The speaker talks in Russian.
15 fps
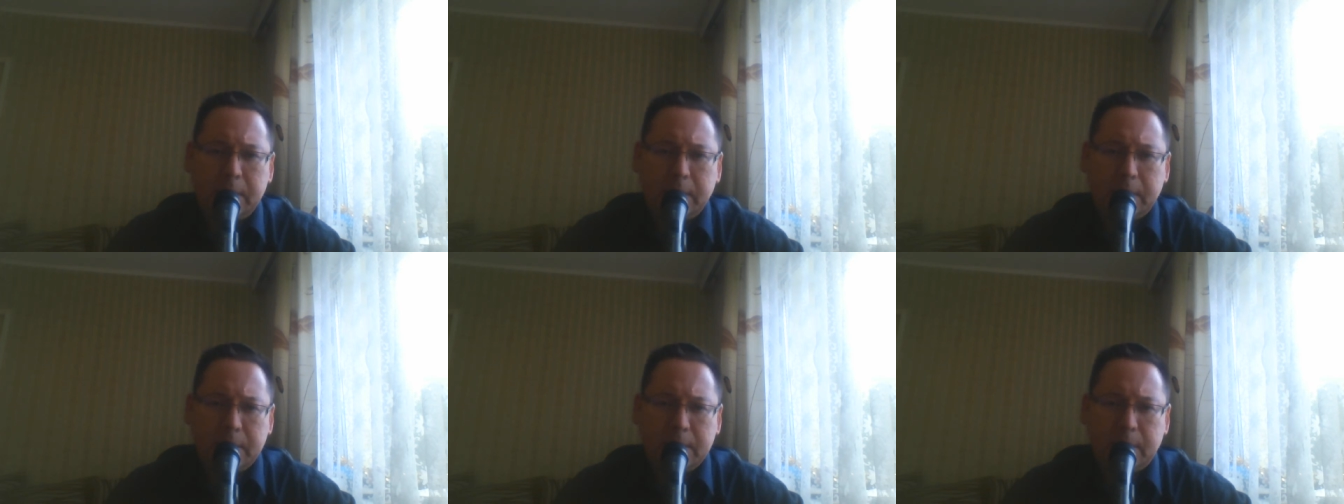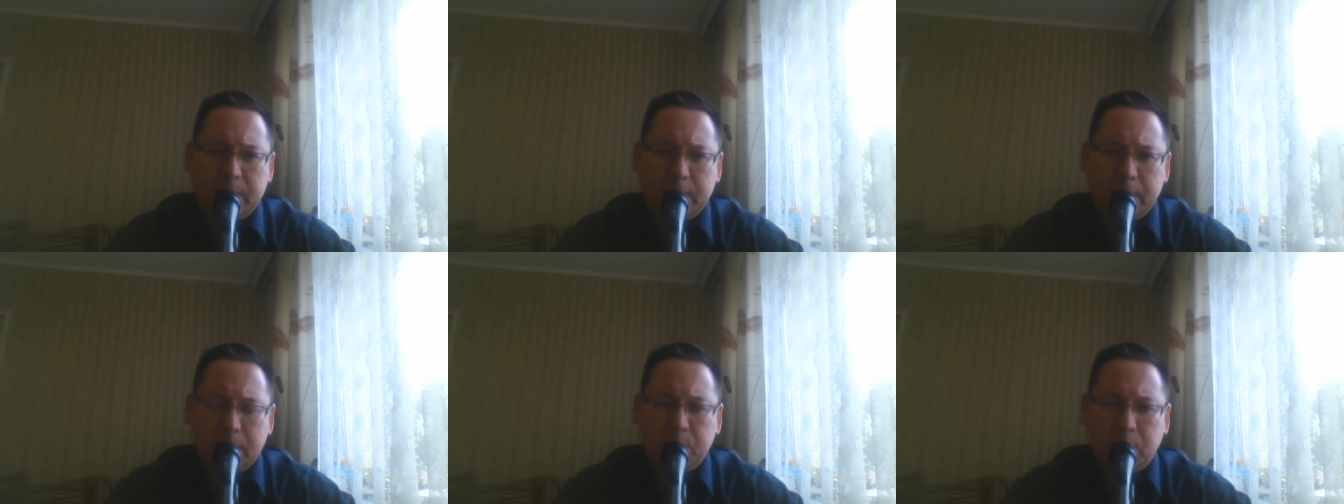для нас, для
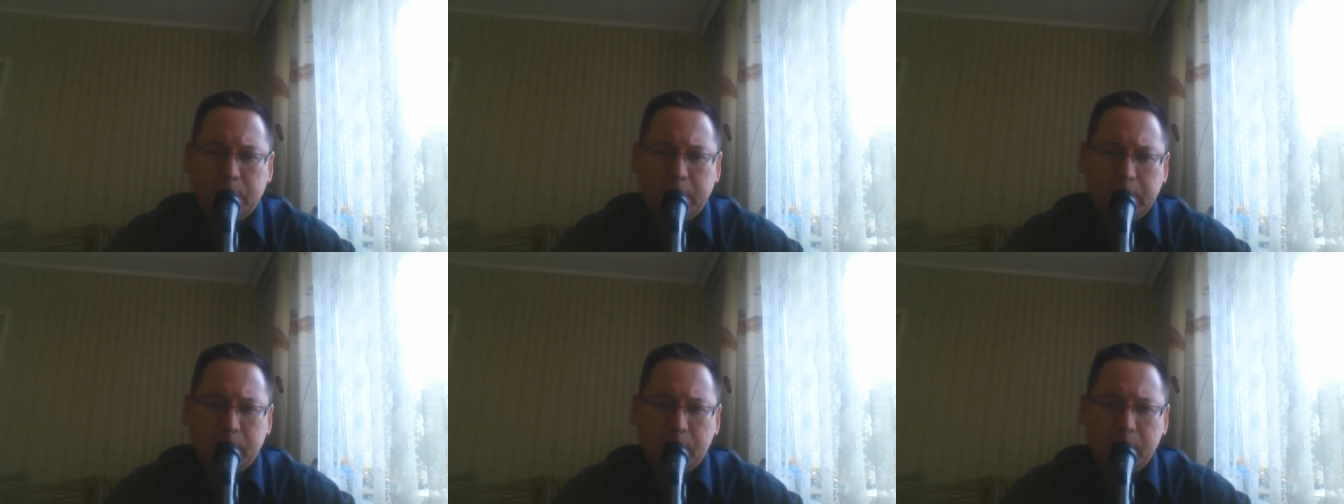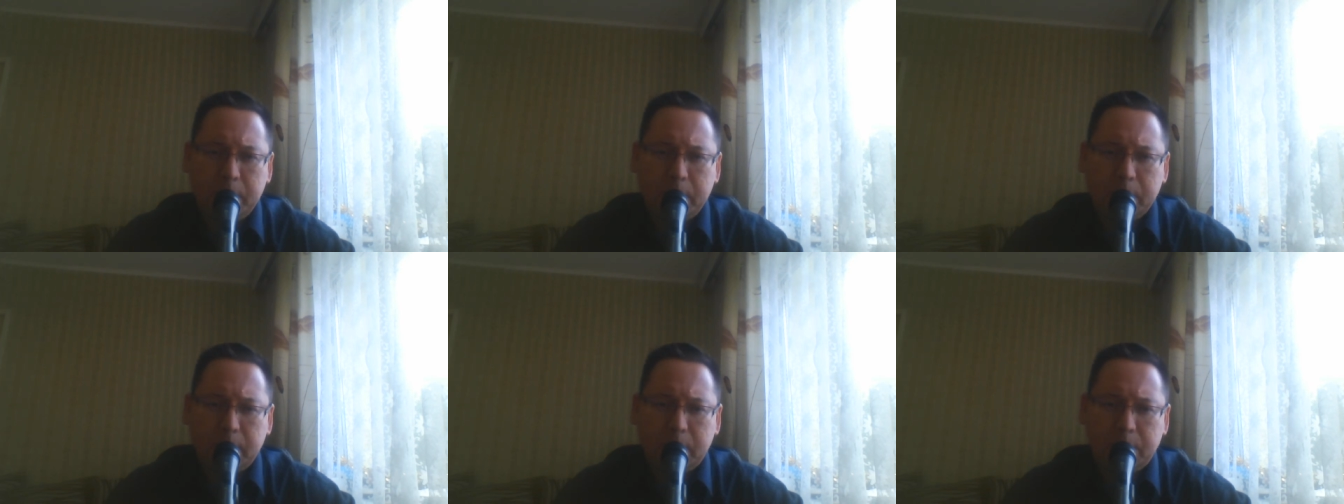всех. Более того, мы
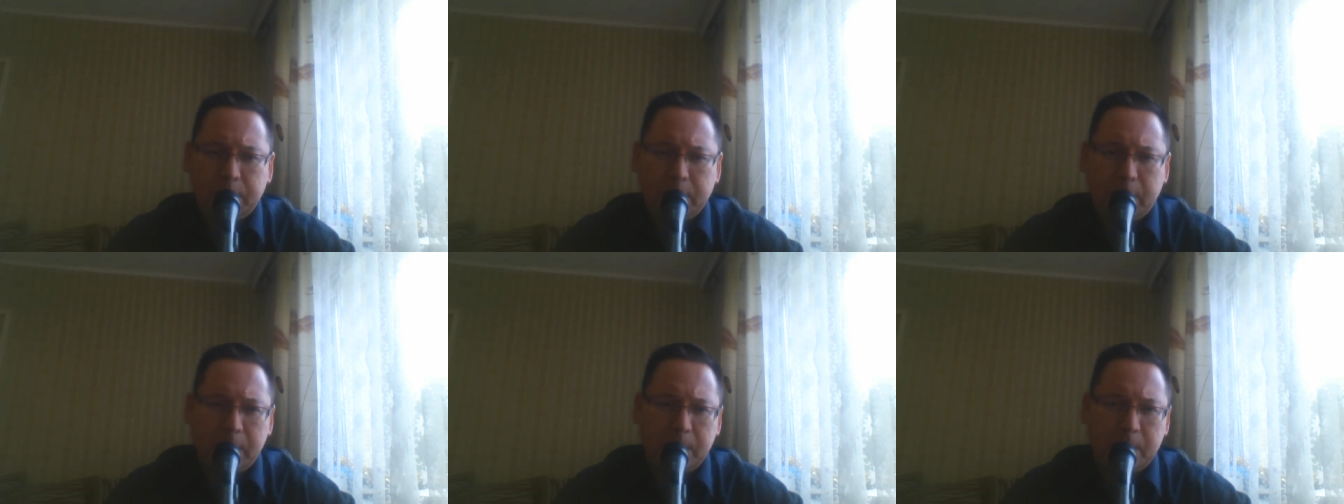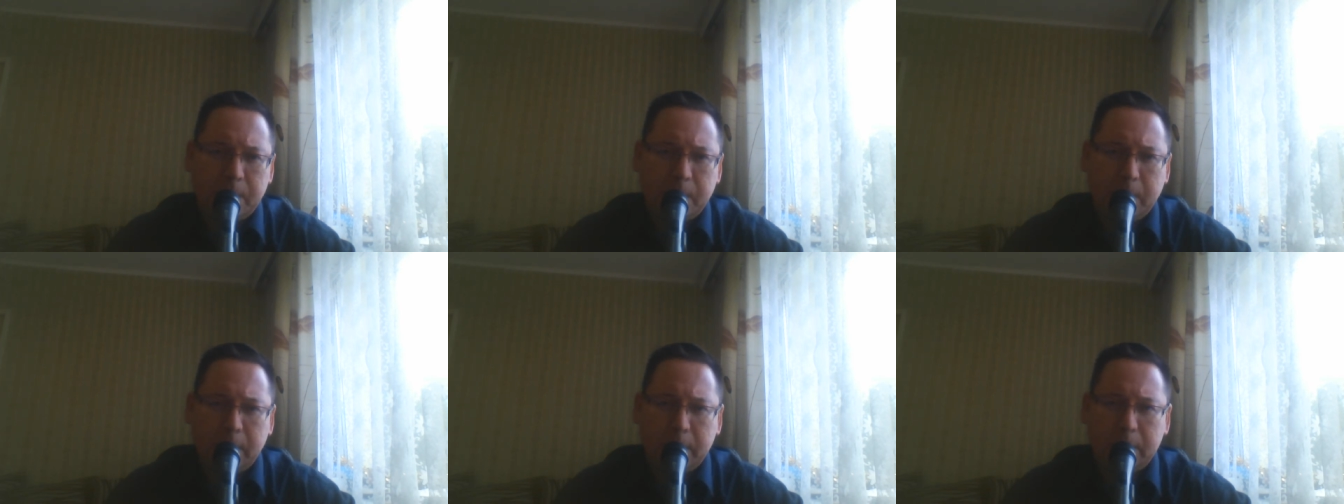совершаем
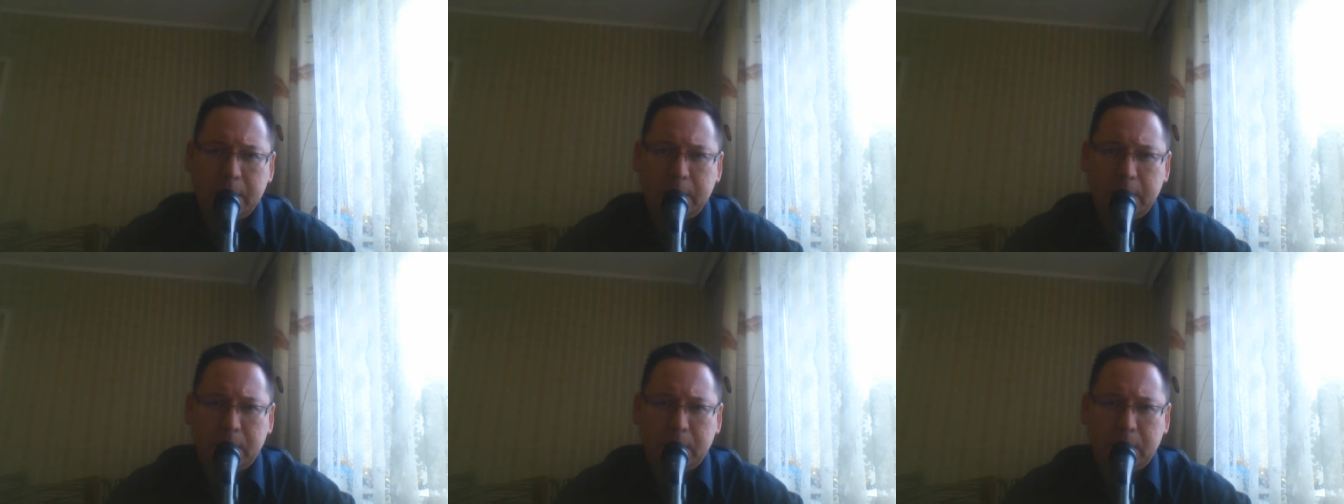эти,